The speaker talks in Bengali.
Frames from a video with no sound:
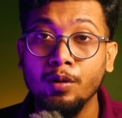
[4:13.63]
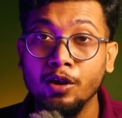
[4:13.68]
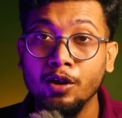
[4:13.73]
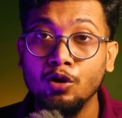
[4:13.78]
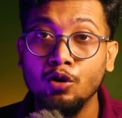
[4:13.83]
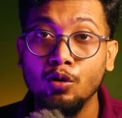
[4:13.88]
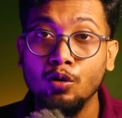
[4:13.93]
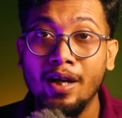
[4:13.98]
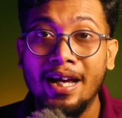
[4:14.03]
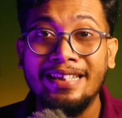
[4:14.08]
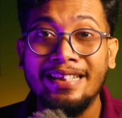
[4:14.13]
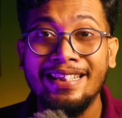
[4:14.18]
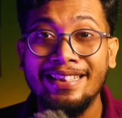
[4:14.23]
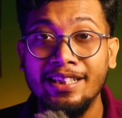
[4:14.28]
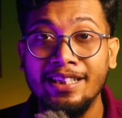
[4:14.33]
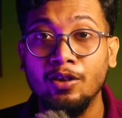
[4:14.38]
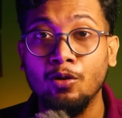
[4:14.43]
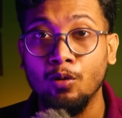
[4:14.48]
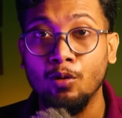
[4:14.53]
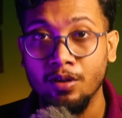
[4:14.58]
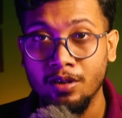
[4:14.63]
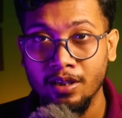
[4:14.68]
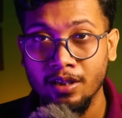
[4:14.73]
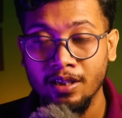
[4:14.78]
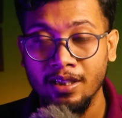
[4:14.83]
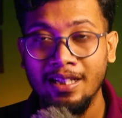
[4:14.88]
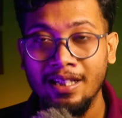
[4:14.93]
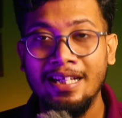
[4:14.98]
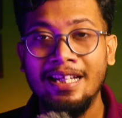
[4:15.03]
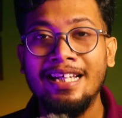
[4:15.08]
ছবিটার জন্য এক্সাইটেড করেছে
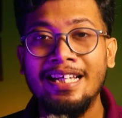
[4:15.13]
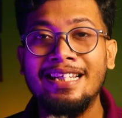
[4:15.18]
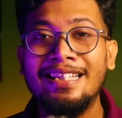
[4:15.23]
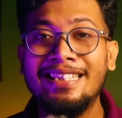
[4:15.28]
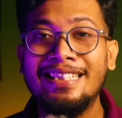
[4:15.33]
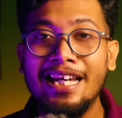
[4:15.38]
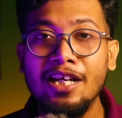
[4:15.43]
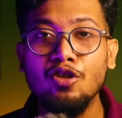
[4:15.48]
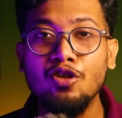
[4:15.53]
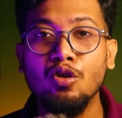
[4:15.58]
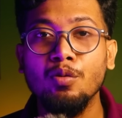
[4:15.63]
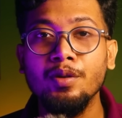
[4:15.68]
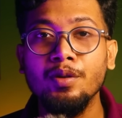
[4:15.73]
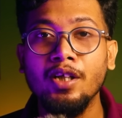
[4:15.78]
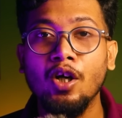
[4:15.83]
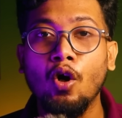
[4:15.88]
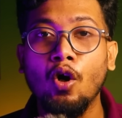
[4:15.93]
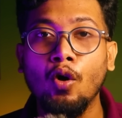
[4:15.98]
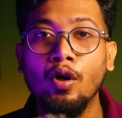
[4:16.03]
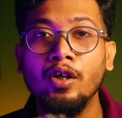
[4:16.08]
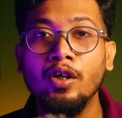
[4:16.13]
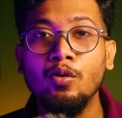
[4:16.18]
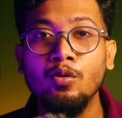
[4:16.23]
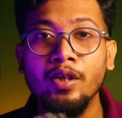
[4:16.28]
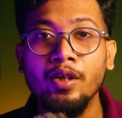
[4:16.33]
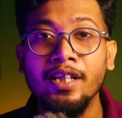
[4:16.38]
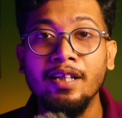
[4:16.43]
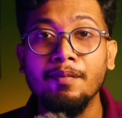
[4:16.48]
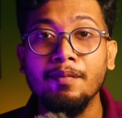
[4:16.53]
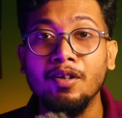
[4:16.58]
সেই ছবিটা
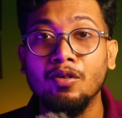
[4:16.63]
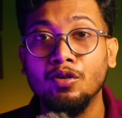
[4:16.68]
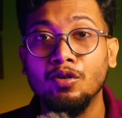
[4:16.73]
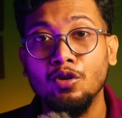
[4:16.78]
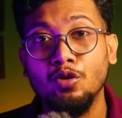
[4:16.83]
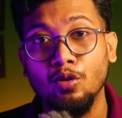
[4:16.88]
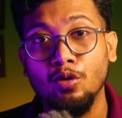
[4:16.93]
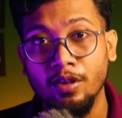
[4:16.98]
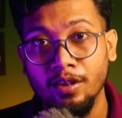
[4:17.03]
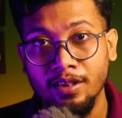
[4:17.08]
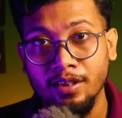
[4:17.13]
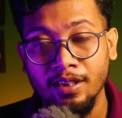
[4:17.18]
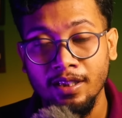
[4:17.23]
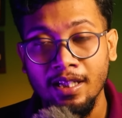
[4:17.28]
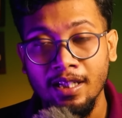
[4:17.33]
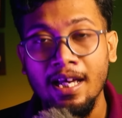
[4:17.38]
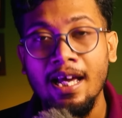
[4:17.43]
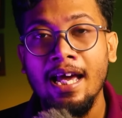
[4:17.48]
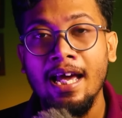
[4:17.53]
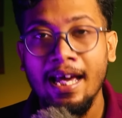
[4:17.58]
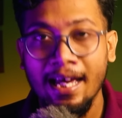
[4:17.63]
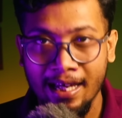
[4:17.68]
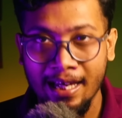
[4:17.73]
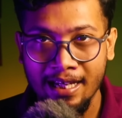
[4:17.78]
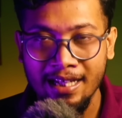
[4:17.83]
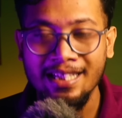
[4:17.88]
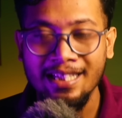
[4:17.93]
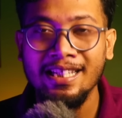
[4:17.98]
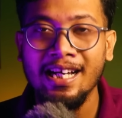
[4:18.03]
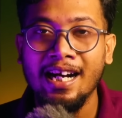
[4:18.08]
হলিউডে রিমেক হতে চলেছে
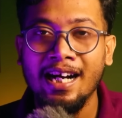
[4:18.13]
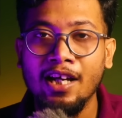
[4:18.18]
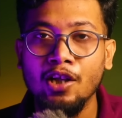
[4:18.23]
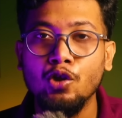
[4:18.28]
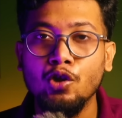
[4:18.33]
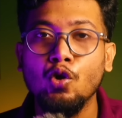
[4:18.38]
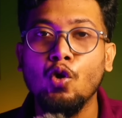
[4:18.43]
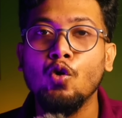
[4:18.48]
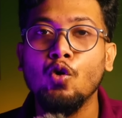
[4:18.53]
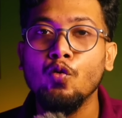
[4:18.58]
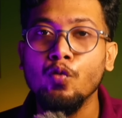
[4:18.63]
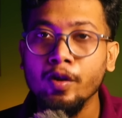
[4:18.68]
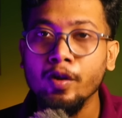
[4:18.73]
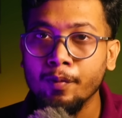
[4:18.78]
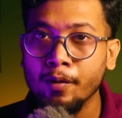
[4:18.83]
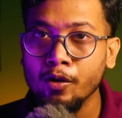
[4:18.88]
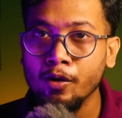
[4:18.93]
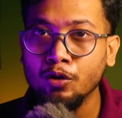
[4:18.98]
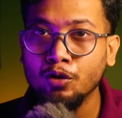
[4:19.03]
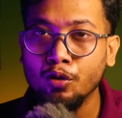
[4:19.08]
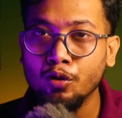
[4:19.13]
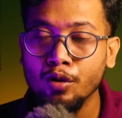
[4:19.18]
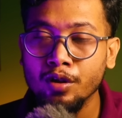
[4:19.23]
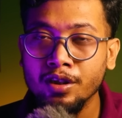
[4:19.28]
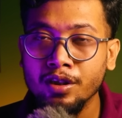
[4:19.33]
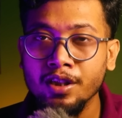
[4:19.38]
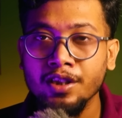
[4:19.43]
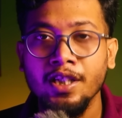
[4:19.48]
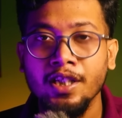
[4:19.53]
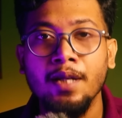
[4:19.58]
হ্যাঁ যারা জন উইক প্রডিউস
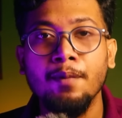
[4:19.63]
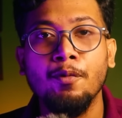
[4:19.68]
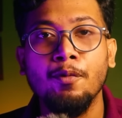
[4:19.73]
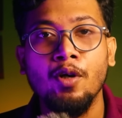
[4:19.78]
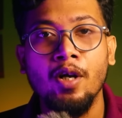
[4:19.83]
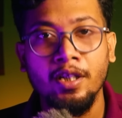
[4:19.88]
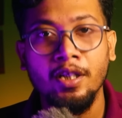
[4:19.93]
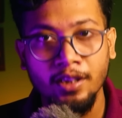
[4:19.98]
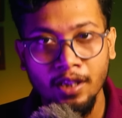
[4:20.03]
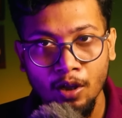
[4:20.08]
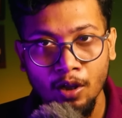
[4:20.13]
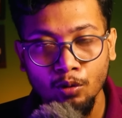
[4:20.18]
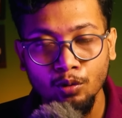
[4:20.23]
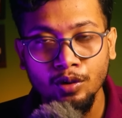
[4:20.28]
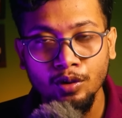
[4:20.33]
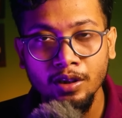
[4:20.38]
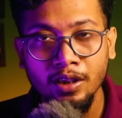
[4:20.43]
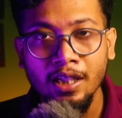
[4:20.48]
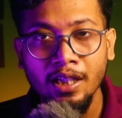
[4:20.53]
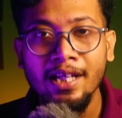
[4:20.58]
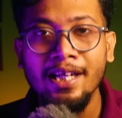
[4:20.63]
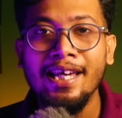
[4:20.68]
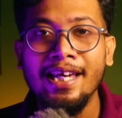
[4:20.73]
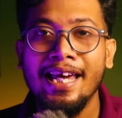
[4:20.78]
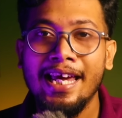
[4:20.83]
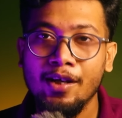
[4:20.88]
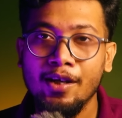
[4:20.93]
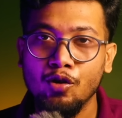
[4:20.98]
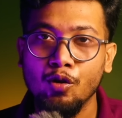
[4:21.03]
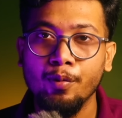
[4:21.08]
করেছে সেই প্রোডাকশন হাউসই
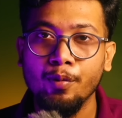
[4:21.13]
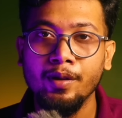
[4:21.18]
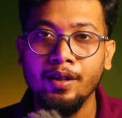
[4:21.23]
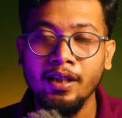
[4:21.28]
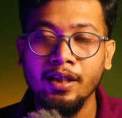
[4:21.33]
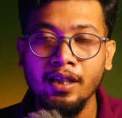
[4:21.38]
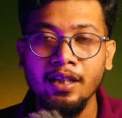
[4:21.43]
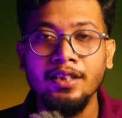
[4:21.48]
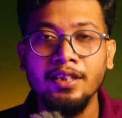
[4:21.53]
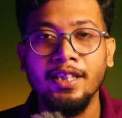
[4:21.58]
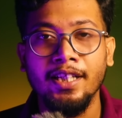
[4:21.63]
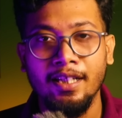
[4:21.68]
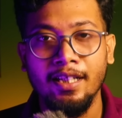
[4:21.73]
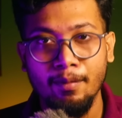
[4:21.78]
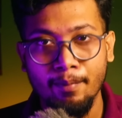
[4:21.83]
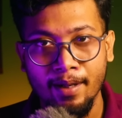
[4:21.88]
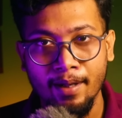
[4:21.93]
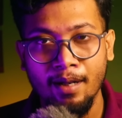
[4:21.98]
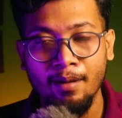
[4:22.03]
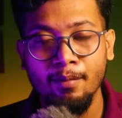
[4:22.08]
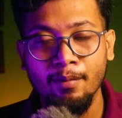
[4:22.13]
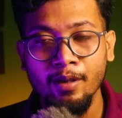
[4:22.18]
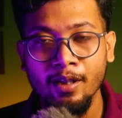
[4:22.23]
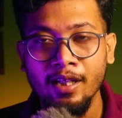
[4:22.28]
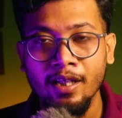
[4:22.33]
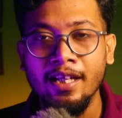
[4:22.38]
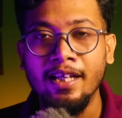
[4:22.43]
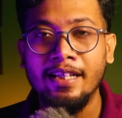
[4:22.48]
এই ছবিটা সেখানে বানাবে